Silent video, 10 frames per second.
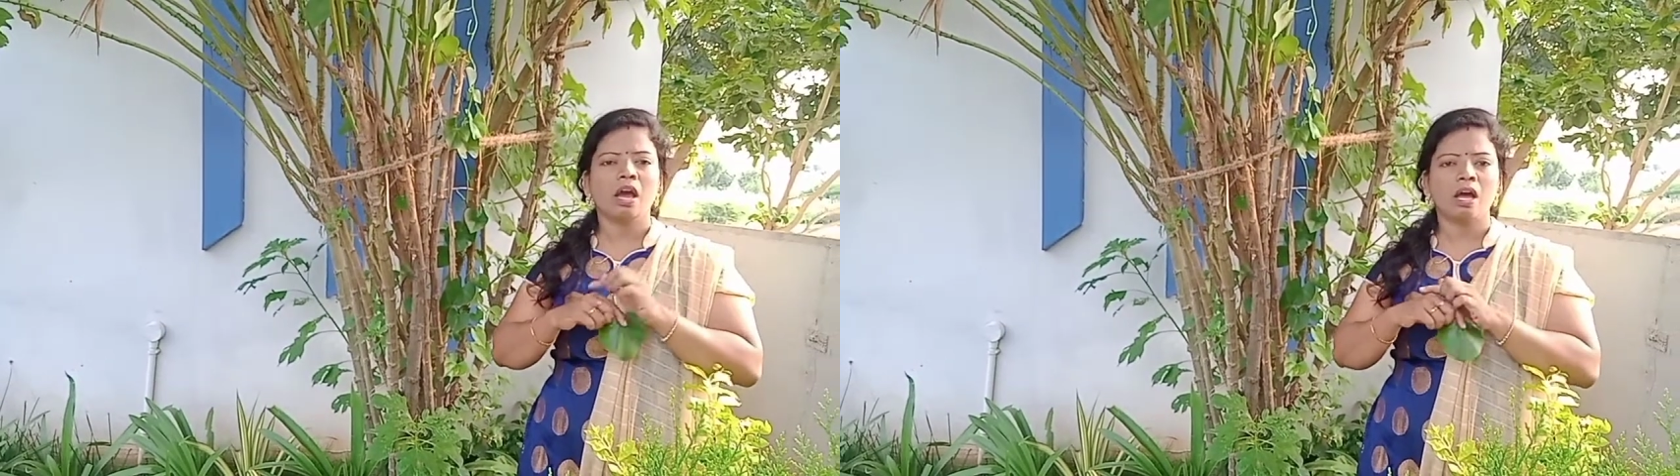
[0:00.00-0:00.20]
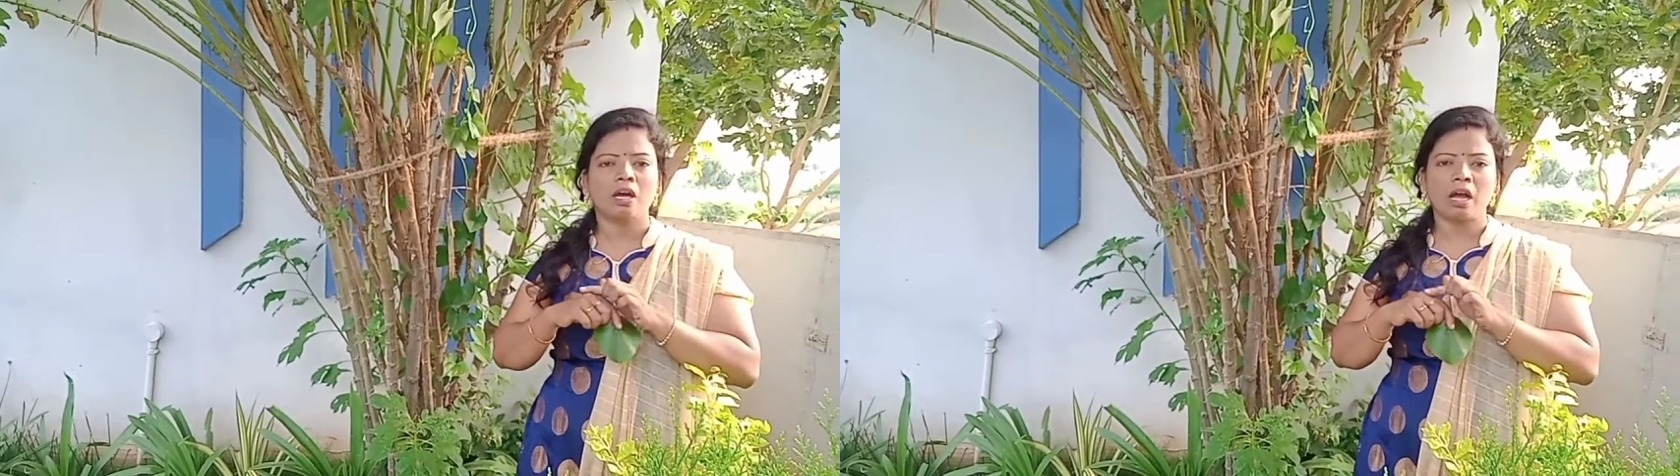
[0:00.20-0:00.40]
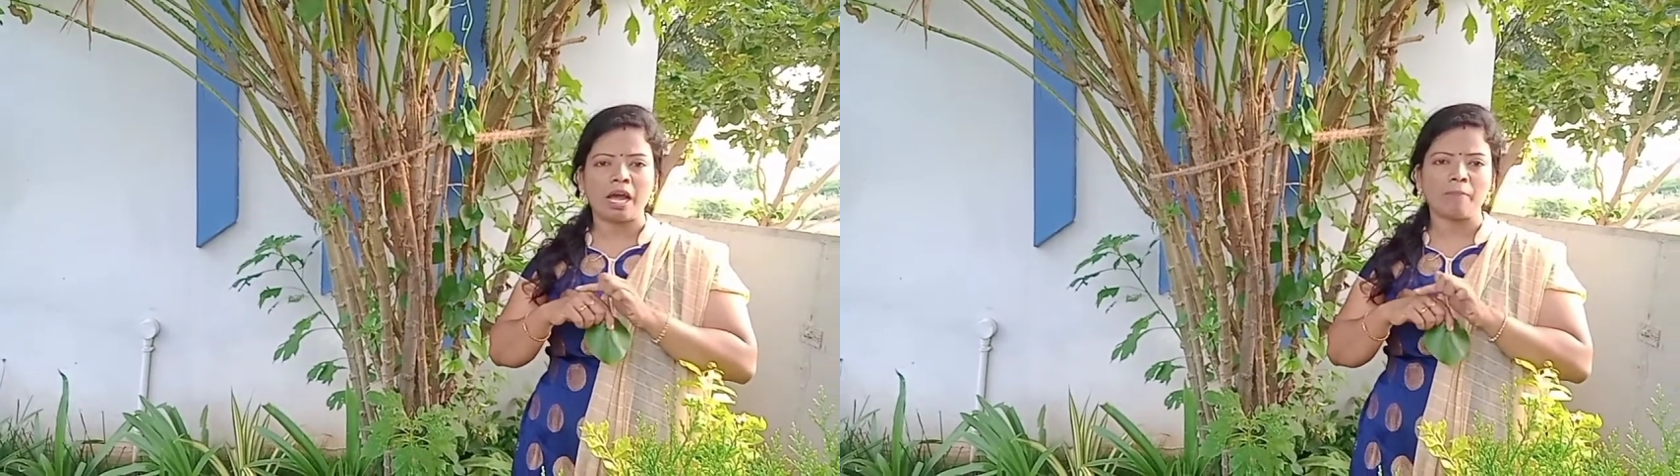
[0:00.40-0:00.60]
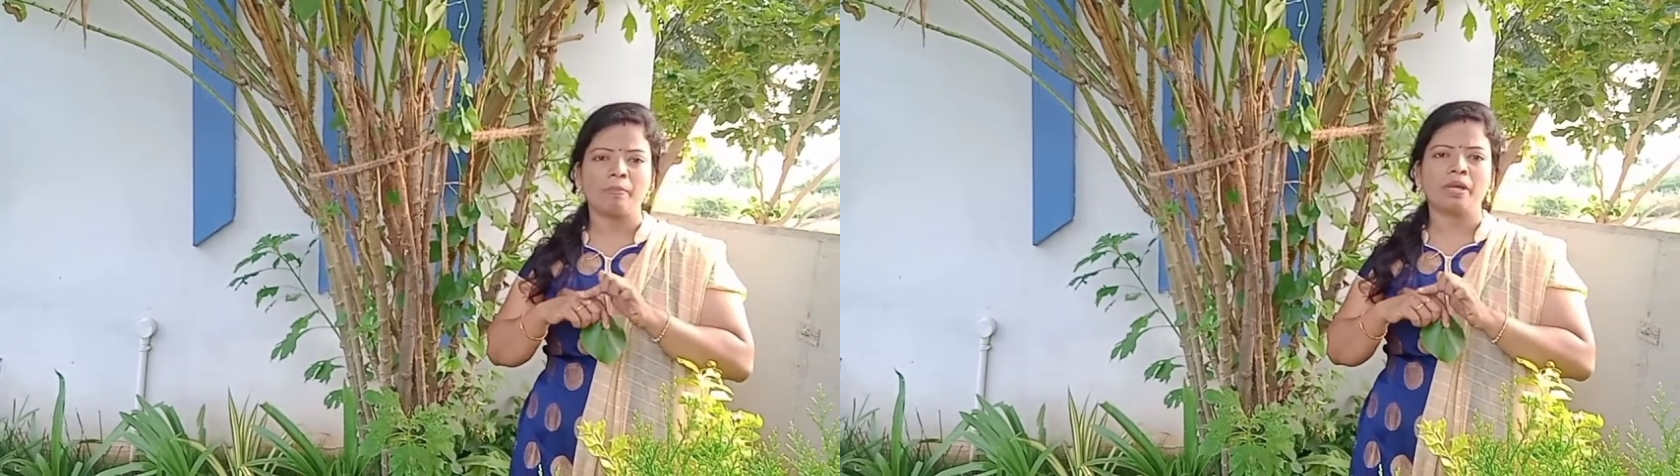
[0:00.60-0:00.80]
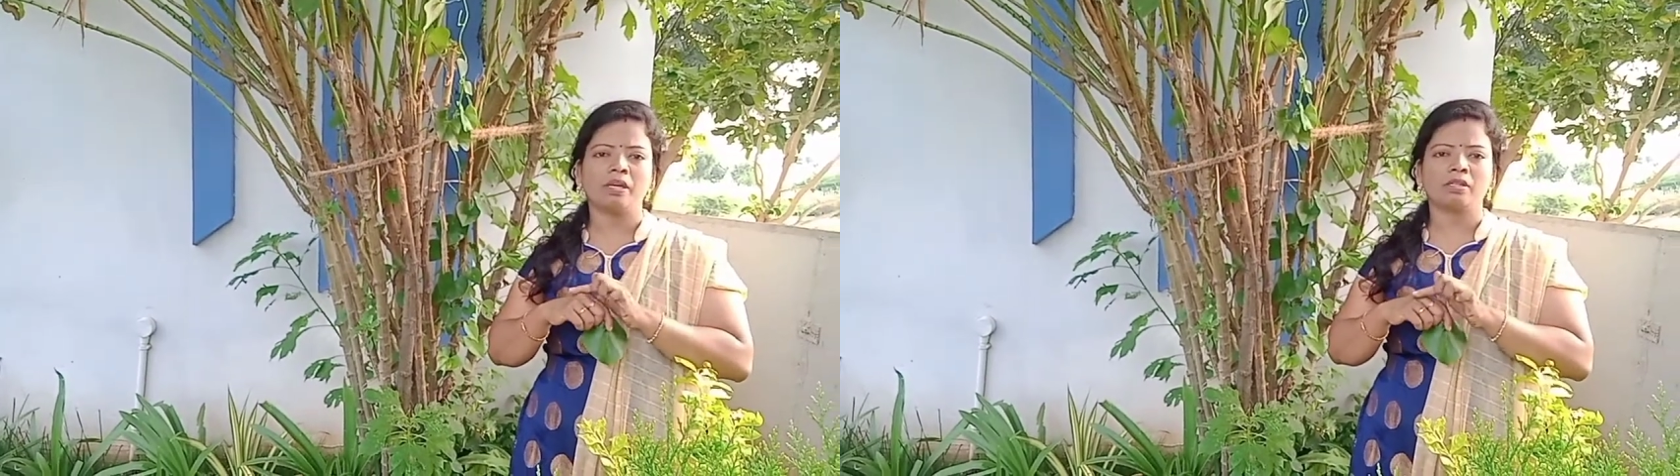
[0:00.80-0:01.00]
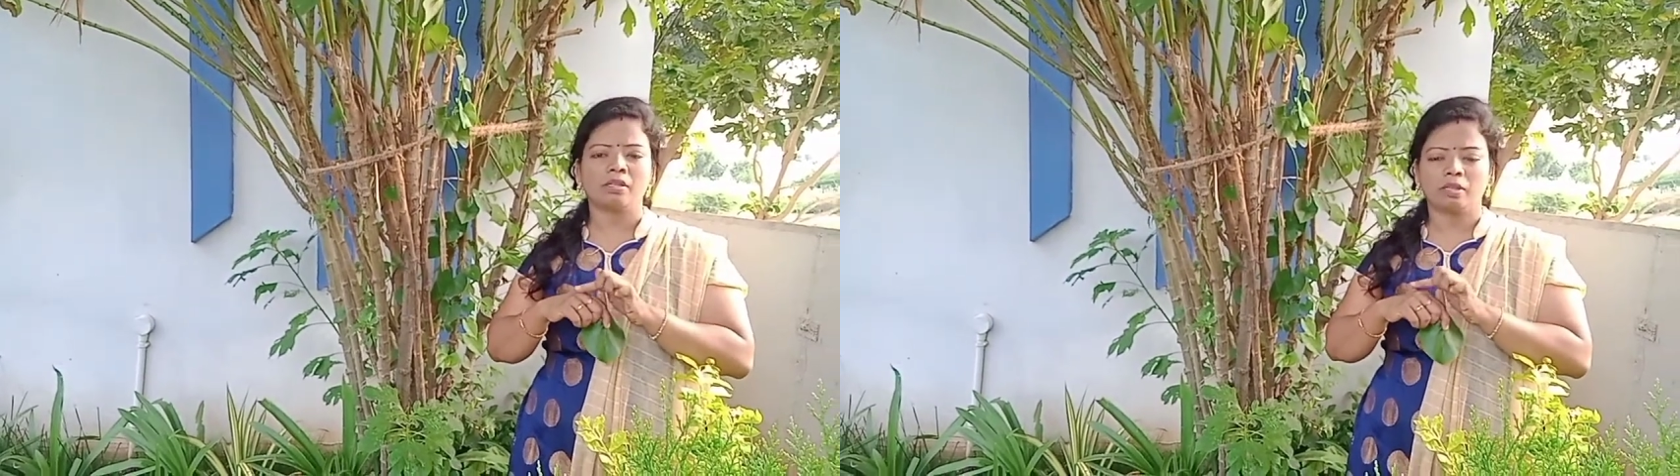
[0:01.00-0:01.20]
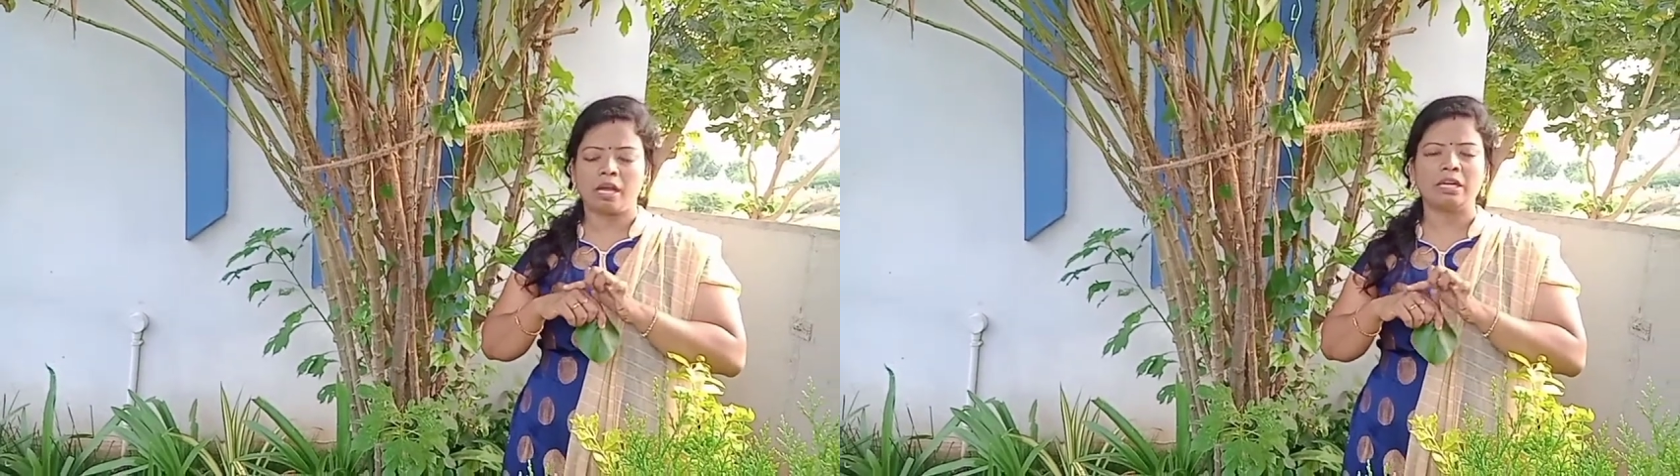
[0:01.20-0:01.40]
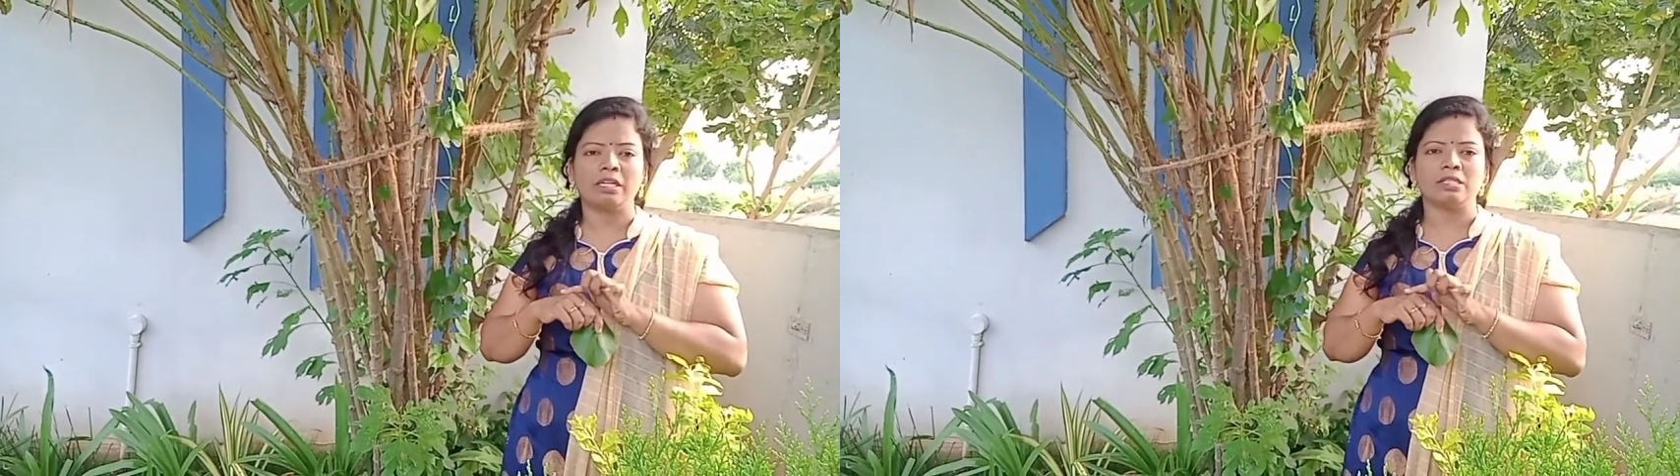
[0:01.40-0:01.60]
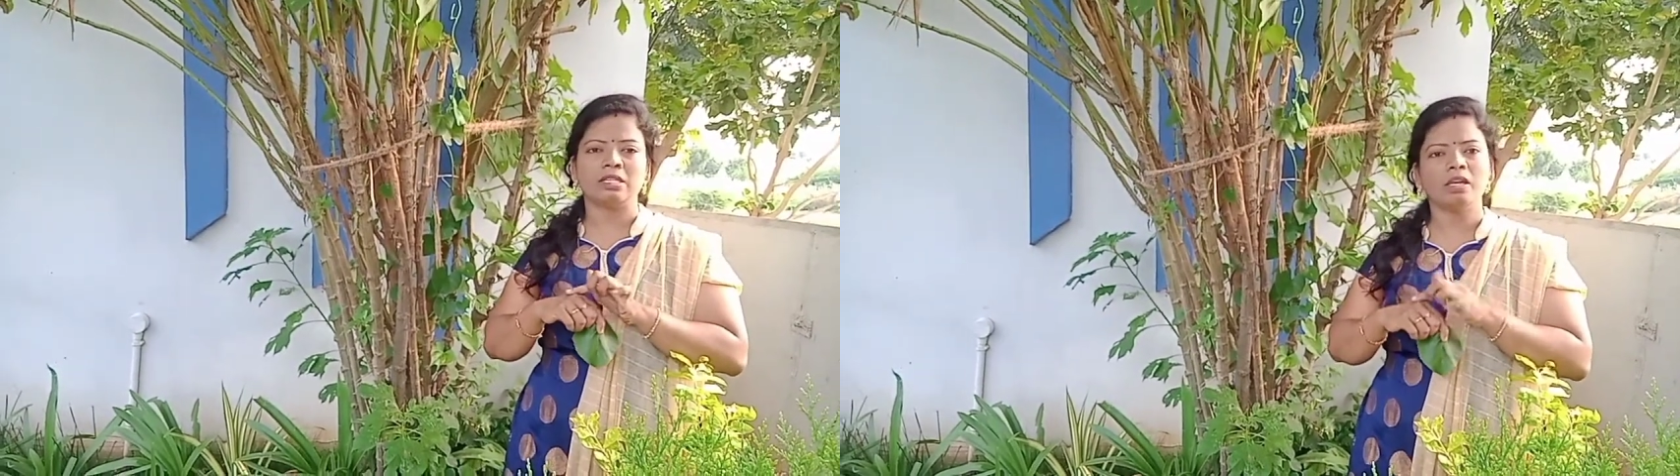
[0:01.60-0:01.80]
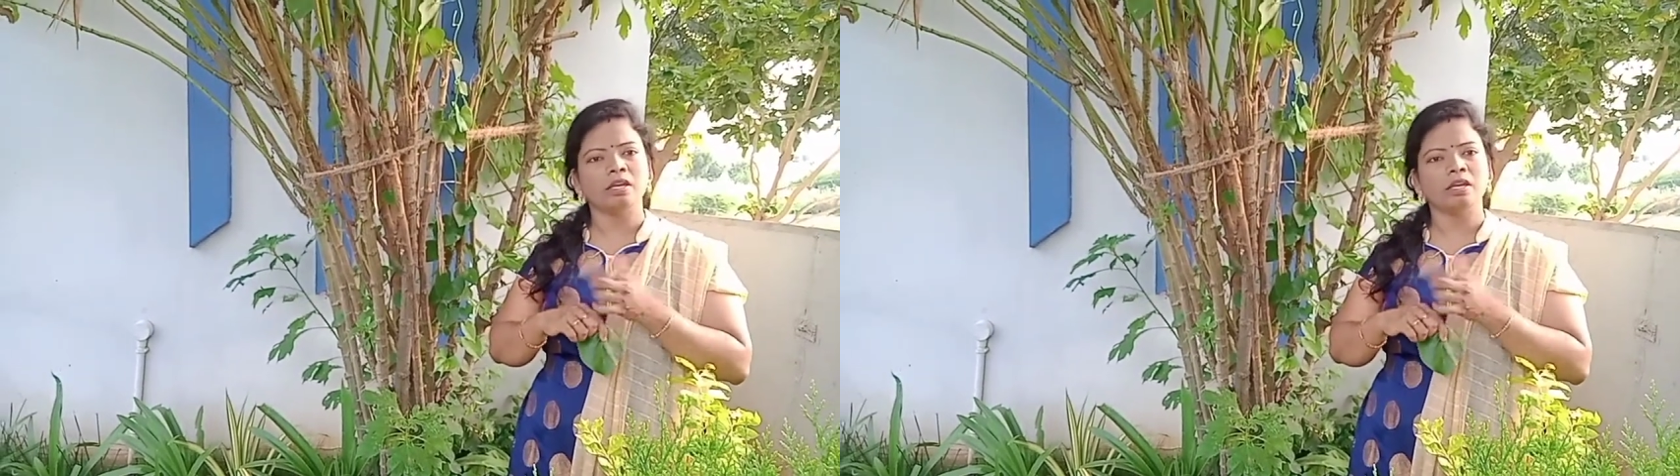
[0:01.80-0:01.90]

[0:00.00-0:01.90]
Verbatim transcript: ఆ గాయం పైన అంటిస్తే